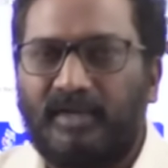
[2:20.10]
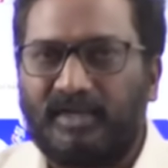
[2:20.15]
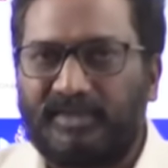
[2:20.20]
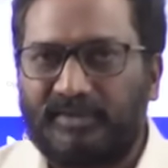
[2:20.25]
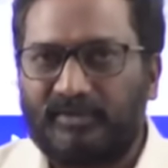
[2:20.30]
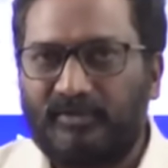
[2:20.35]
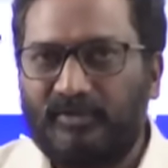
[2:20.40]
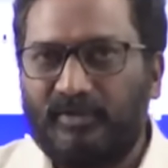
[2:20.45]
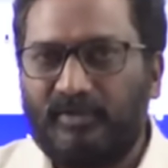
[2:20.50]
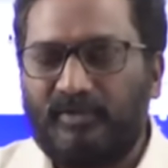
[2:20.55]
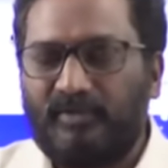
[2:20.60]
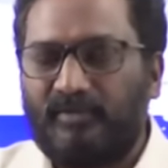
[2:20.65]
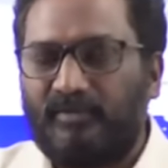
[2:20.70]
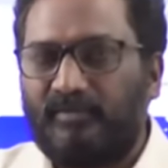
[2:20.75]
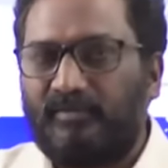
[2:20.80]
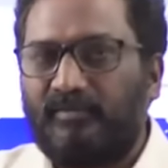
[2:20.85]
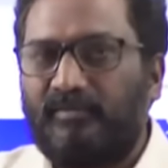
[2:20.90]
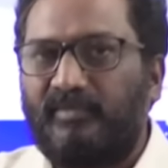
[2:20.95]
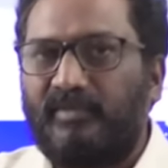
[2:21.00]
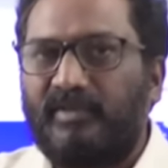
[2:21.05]
గతంలో
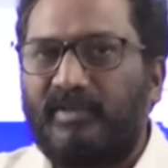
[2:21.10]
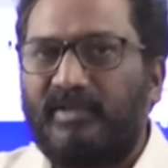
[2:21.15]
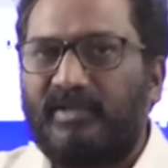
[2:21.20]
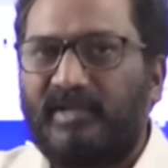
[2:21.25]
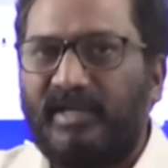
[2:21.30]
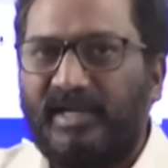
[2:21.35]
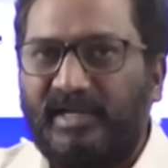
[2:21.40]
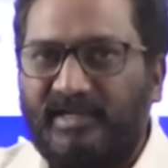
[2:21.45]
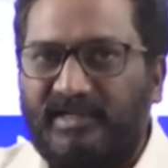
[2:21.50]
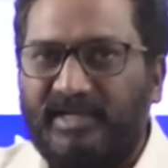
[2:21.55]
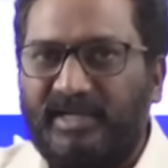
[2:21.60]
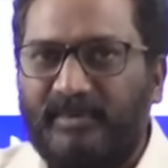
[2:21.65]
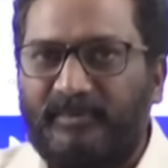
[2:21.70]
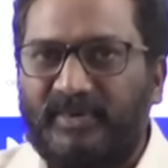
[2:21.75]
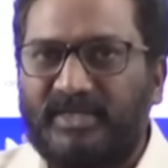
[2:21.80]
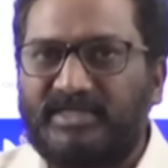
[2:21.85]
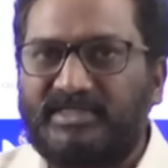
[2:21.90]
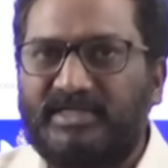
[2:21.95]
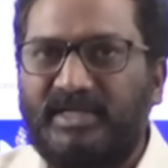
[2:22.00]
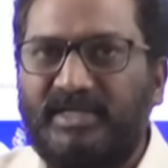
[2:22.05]
ఎయిటీ
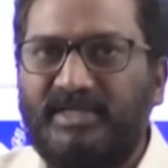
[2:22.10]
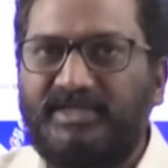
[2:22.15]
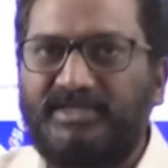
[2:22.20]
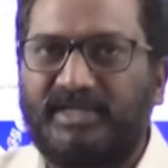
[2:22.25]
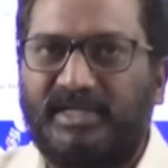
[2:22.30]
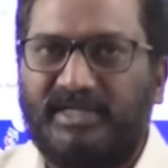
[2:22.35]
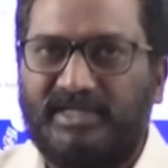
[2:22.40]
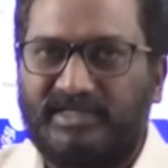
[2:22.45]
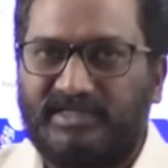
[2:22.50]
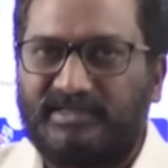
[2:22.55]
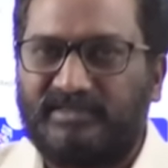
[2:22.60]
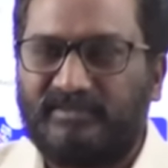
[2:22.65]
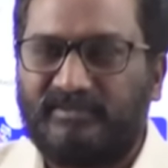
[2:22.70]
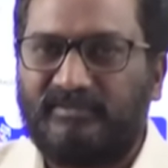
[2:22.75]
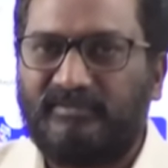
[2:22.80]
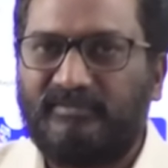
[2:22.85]
పర్సెంట్ చేంజ్